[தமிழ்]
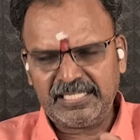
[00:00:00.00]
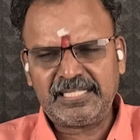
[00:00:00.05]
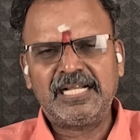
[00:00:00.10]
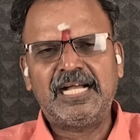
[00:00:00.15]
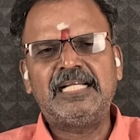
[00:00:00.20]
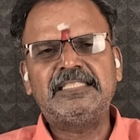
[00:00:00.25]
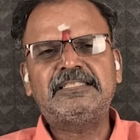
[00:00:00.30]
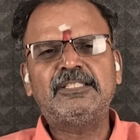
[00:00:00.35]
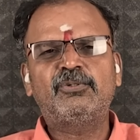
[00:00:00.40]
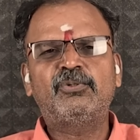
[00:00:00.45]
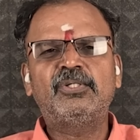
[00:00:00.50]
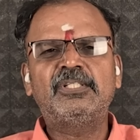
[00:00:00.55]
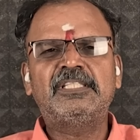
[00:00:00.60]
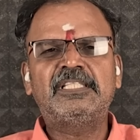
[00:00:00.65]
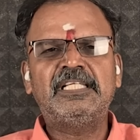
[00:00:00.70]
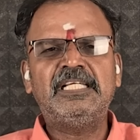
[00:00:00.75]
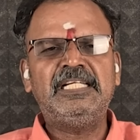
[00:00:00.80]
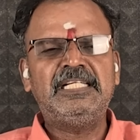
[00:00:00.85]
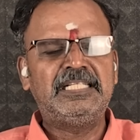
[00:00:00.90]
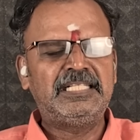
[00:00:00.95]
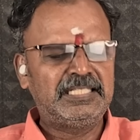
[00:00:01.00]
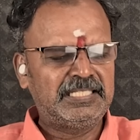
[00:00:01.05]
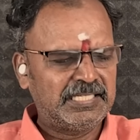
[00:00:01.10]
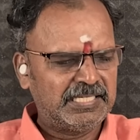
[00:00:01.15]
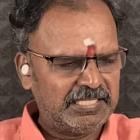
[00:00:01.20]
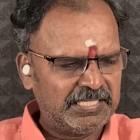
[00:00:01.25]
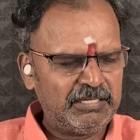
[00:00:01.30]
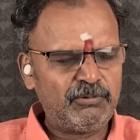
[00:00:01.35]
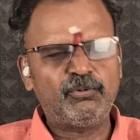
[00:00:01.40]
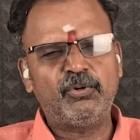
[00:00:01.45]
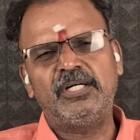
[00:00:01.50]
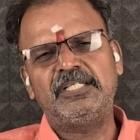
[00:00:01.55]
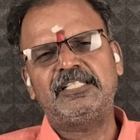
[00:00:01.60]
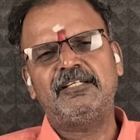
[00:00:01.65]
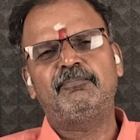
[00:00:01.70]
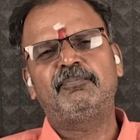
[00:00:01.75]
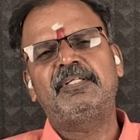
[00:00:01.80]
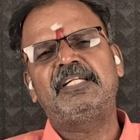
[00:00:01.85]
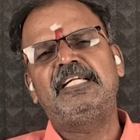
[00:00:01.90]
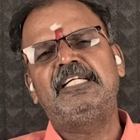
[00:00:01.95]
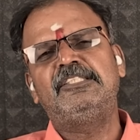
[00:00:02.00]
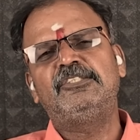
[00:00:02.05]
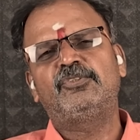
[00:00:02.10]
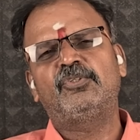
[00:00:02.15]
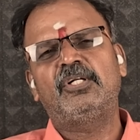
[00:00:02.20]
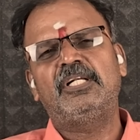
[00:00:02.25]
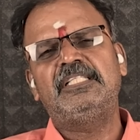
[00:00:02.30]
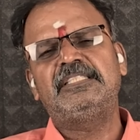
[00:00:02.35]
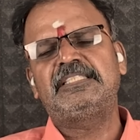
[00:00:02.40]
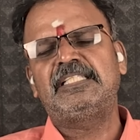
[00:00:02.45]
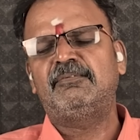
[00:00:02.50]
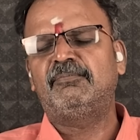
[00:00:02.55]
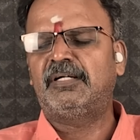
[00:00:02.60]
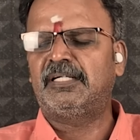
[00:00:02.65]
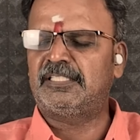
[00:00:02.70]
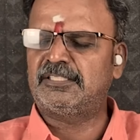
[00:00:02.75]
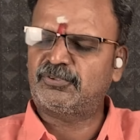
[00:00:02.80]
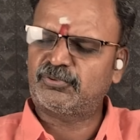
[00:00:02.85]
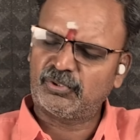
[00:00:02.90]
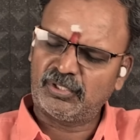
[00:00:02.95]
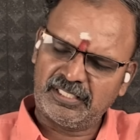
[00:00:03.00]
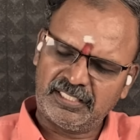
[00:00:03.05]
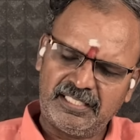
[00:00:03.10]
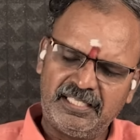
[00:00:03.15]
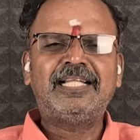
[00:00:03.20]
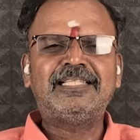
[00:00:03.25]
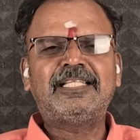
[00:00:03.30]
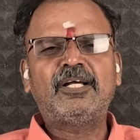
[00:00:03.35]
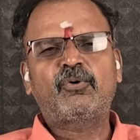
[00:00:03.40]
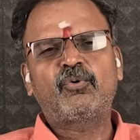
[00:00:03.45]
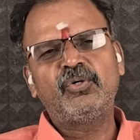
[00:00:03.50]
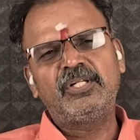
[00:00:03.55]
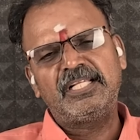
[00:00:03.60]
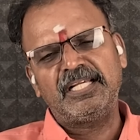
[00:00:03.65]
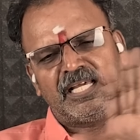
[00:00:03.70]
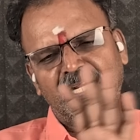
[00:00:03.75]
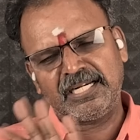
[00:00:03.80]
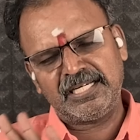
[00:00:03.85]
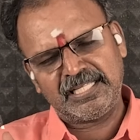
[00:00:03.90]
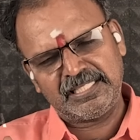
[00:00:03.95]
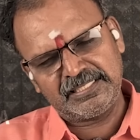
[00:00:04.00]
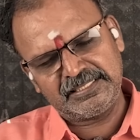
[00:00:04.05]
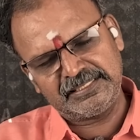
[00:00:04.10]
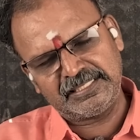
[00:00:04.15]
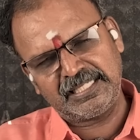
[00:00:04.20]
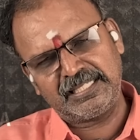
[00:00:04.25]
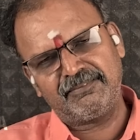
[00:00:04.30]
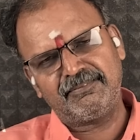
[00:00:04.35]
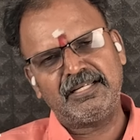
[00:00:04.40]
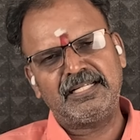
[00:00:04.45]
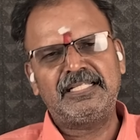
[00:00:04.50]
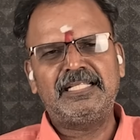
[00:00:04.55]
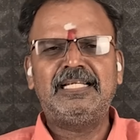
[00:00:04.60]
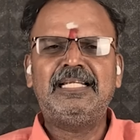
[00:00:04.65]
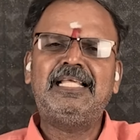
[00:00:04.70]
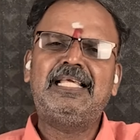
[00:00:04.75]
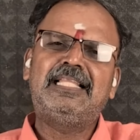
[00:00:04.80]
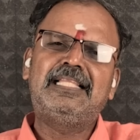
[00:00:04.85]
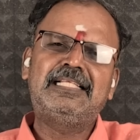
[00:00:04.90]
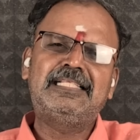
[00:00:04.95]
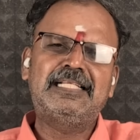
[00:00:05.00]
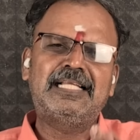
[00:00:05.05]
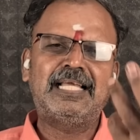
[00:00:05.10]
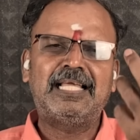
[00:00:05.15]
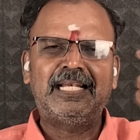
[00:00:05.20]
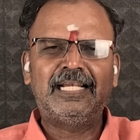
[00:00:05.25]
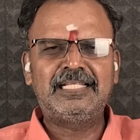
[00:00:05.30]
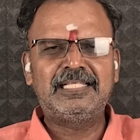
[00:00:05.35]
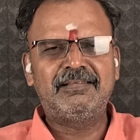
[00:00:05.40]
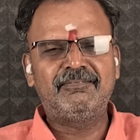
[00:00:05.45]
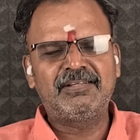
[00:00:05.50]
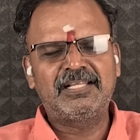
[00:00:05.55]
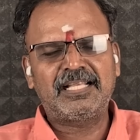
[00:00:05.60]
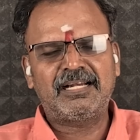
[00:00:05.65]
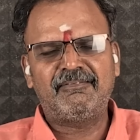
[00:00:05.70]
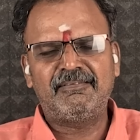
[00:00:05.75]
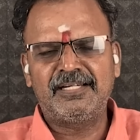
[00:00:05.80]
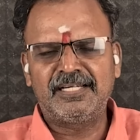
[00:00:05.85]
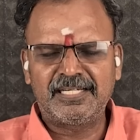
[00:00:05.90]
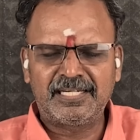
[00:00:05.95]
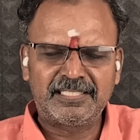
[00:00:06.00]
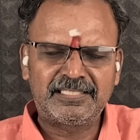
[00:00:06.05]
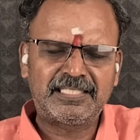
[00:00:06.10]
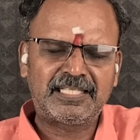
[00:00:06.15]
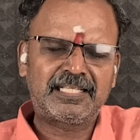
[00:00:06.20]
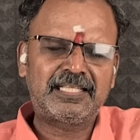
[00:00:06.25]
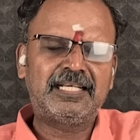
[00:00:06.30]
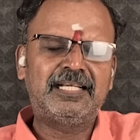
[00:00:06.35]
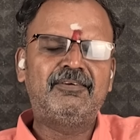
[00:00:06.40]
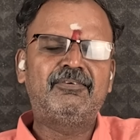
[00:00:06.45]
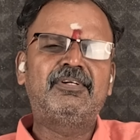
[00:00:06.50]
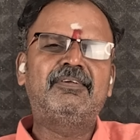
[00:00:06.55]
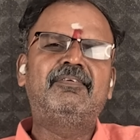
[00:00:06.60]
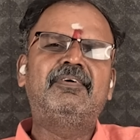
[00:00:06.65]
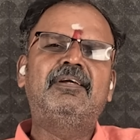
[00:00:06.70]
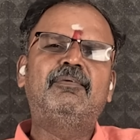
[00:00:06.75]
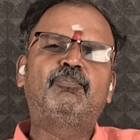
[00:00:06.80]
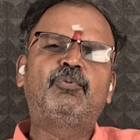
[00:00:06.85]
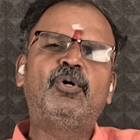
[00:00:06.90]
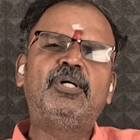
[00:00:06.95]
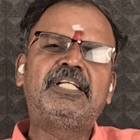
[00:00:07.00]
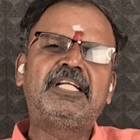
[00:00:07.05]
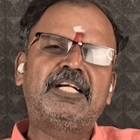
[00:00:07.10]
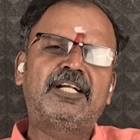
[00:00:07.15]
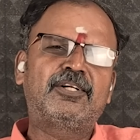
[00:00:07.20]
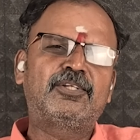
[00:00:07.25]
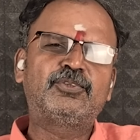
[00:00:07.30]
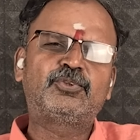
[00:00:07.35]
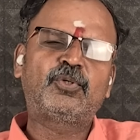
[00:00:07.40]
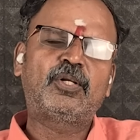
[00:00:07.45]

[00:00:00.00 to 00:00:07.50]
காசை கொடுத்து நீங்களே ஓட்டை பிரின்னு சொல்லி சீமான் சொல்லி அந்த குடிகாரன் அதுக்கு தக்கவாறு இல்ல எதுக்குங்க விக்கிரவாண்டி இடைத்தேர்தல இவரு போட்டியிடணும்